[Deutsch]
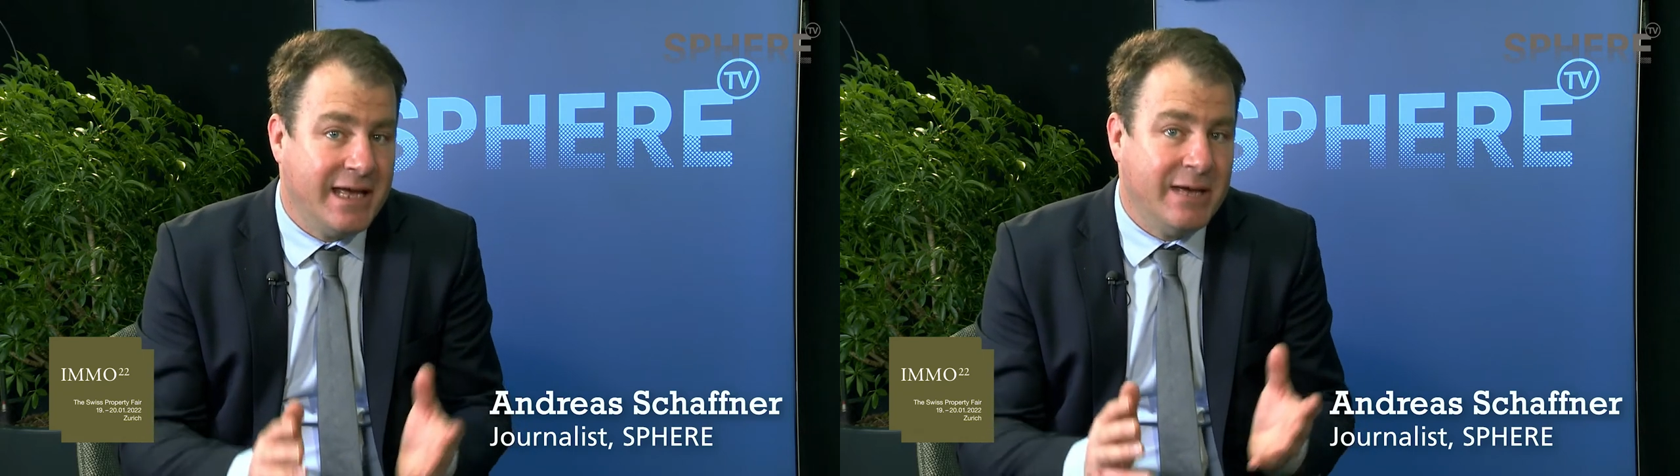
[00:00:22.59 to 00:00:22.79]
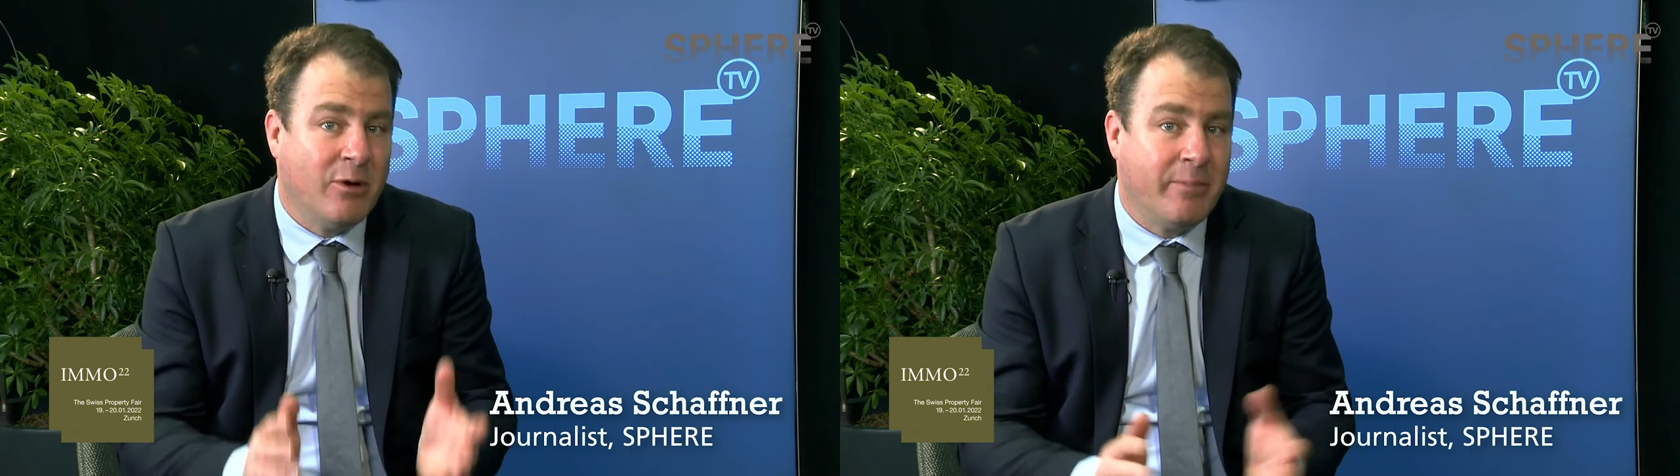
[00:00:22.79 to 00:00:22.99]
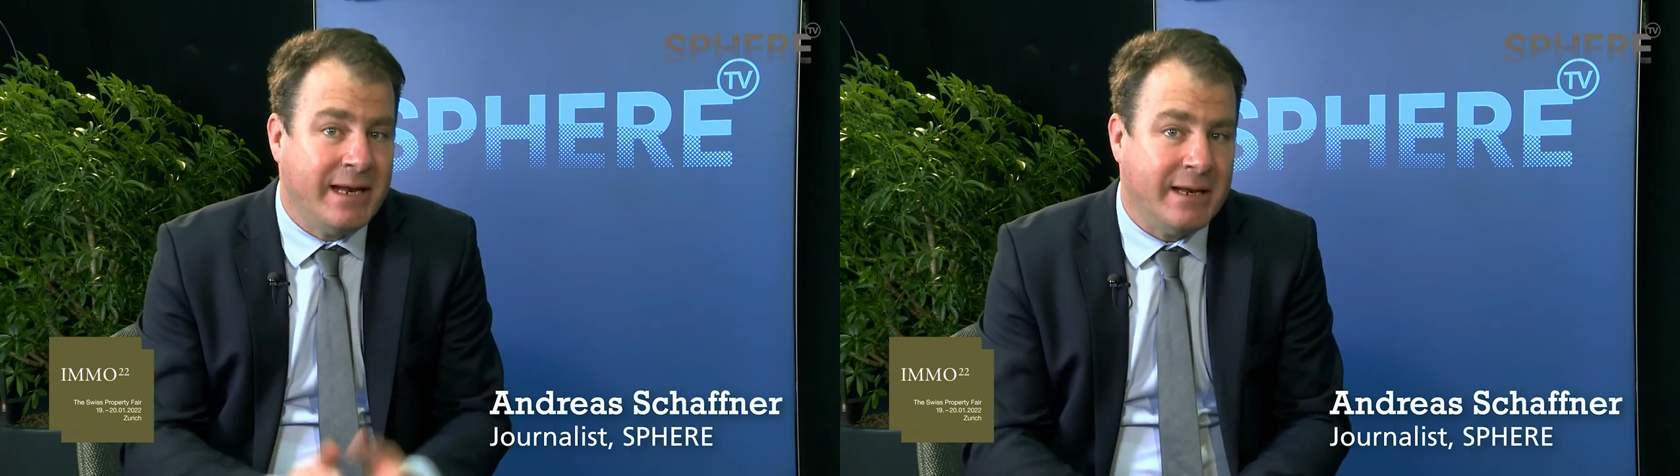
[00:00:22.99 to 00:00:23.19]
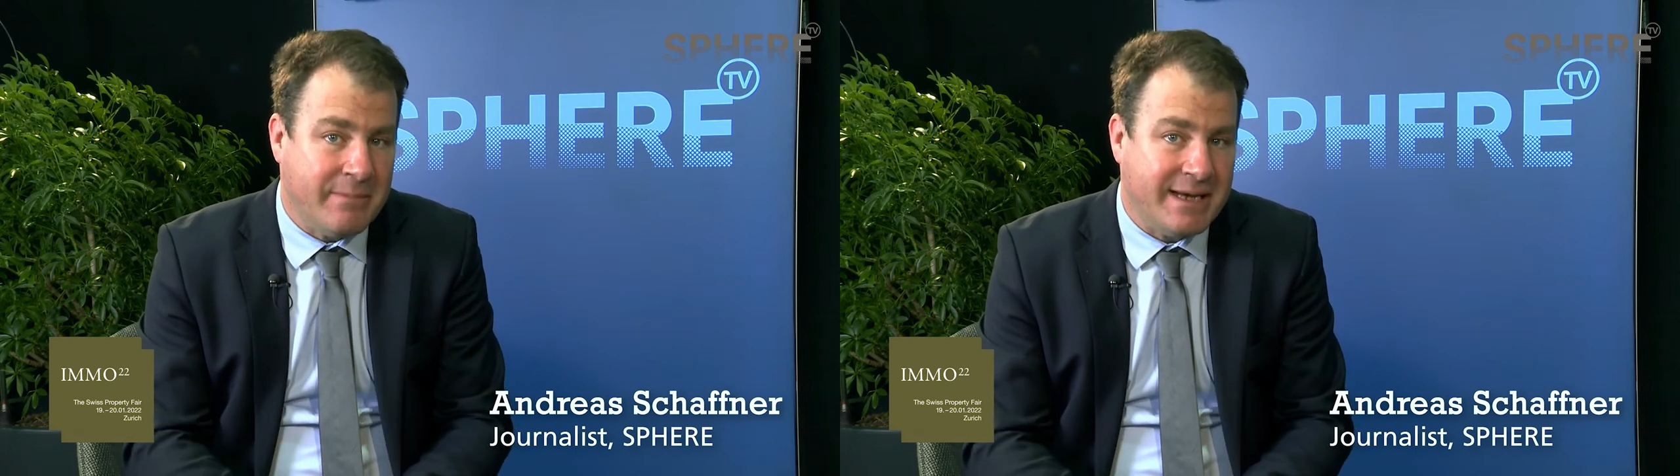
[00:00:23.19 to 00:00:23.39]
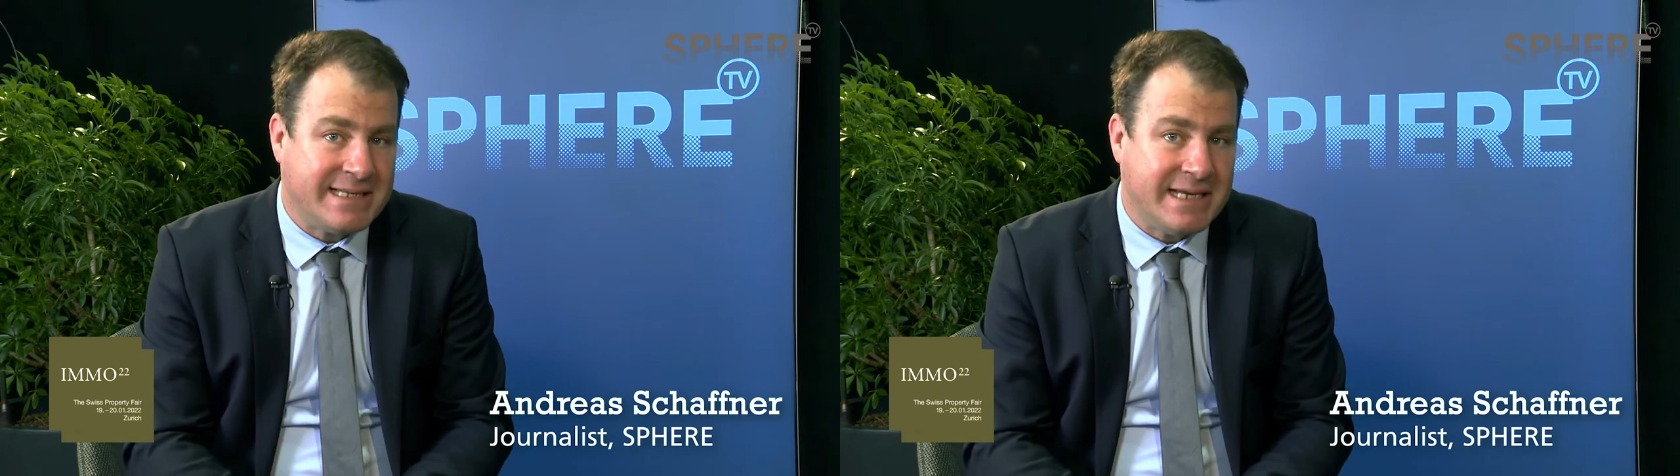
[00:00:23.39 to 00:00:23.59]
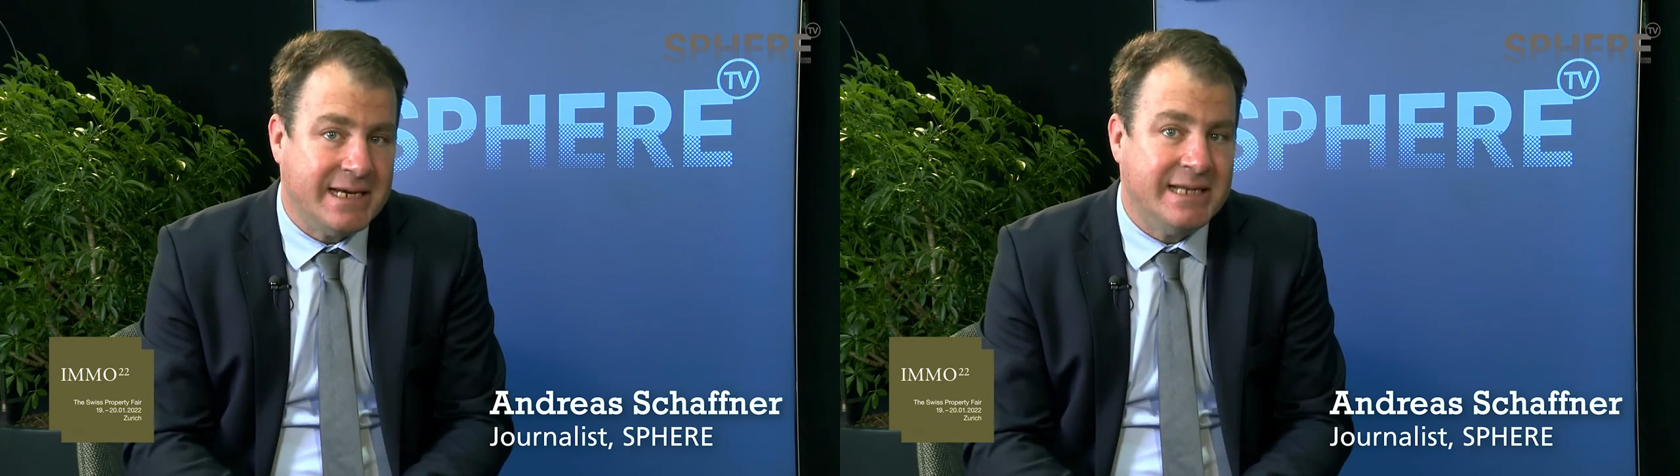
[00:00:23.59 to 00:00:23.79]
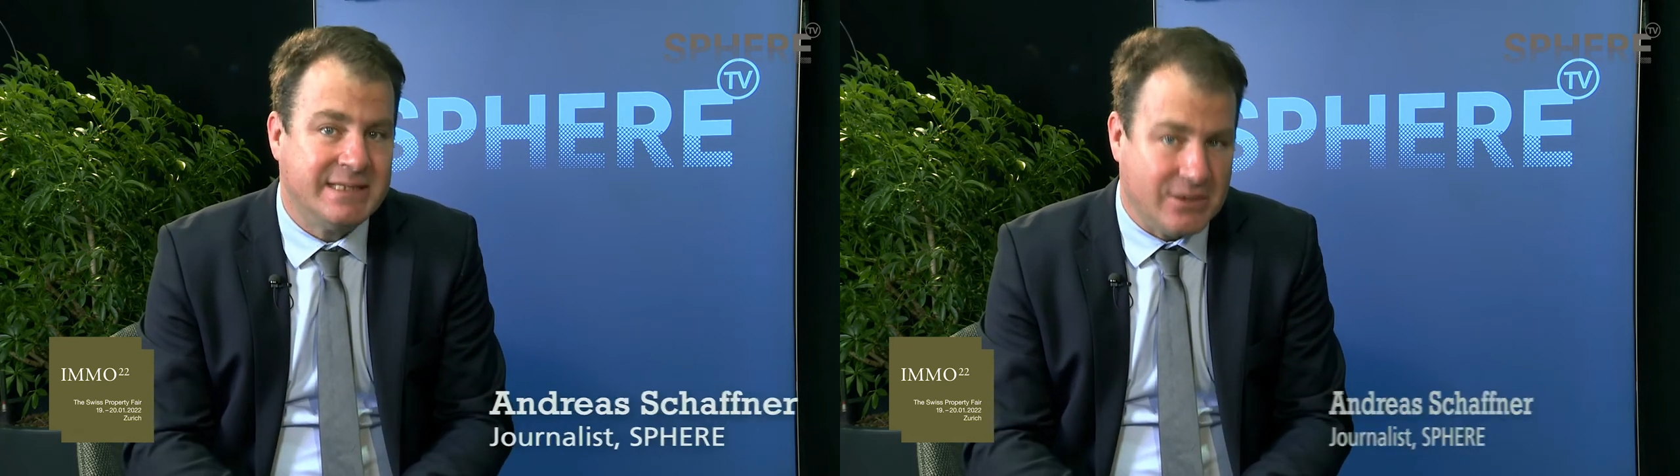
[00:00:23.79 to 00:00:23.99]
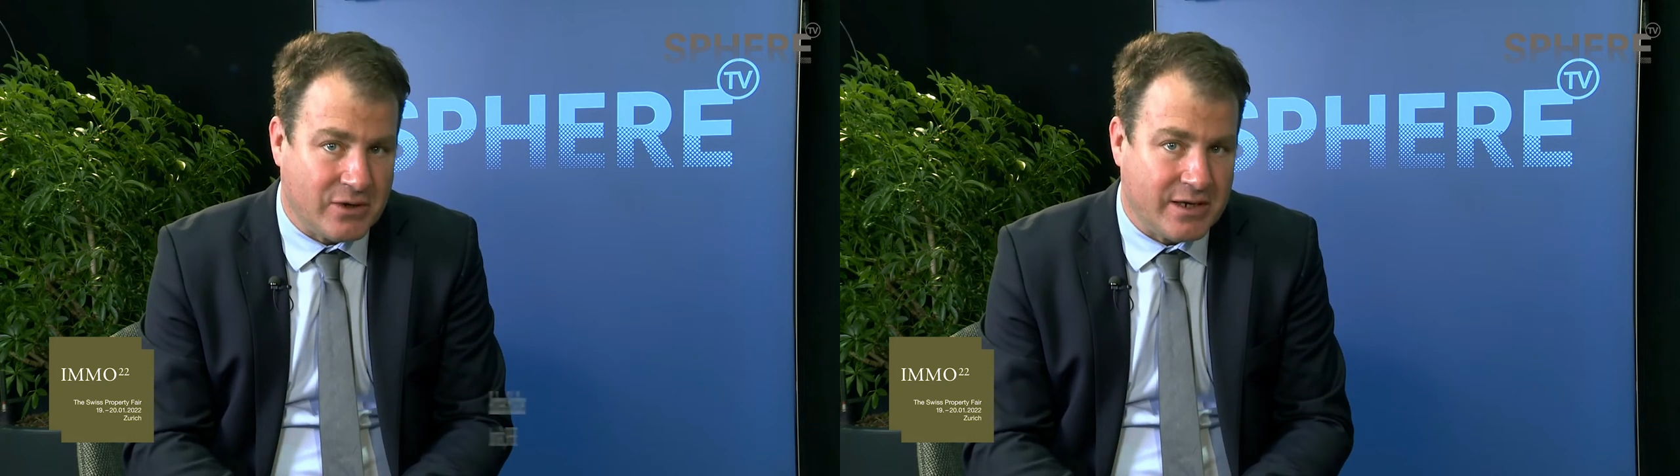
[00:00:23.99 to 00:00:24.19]
Immobilienmesse
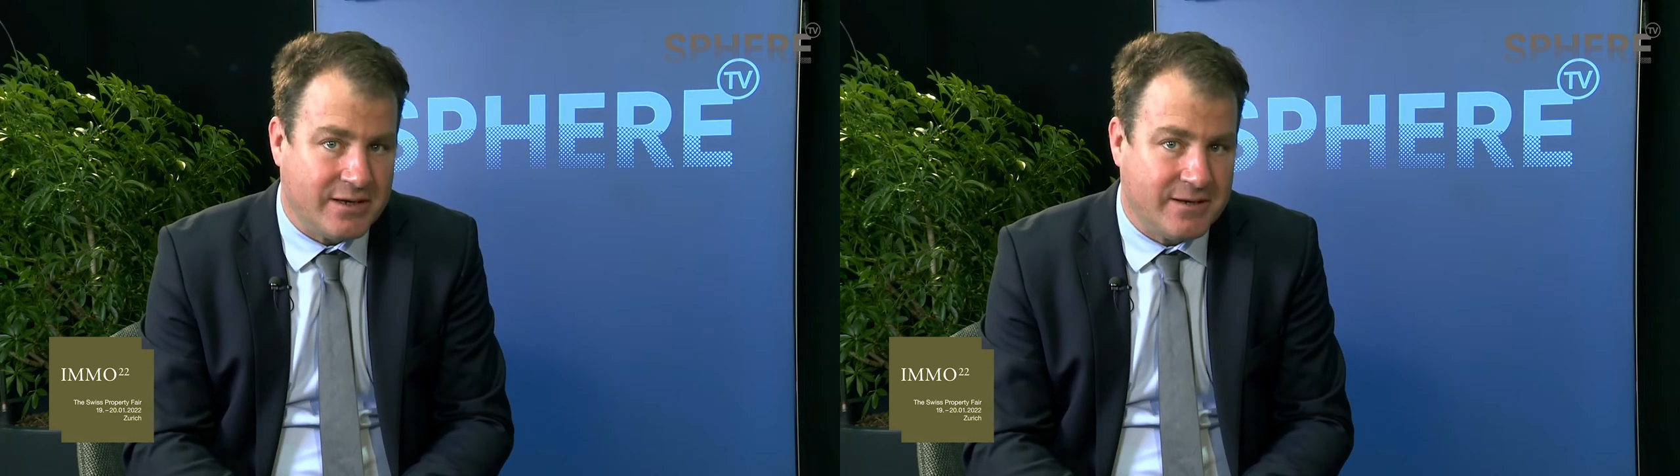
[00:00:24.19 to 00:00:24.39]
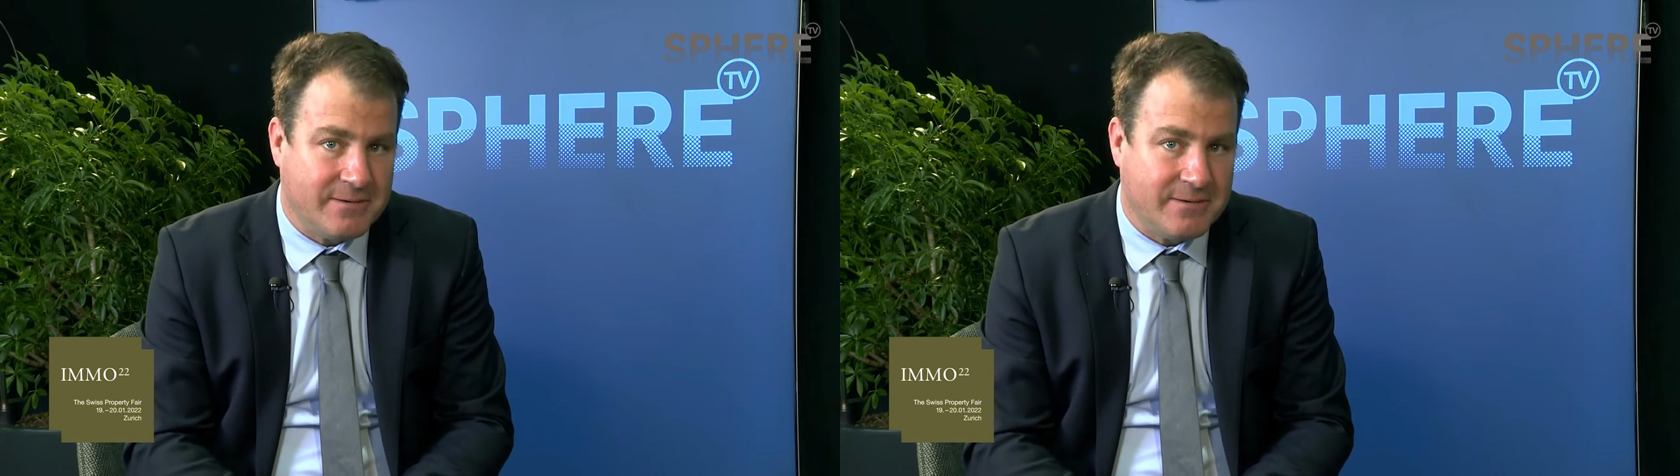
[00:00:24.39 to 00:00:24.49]
in Zürich.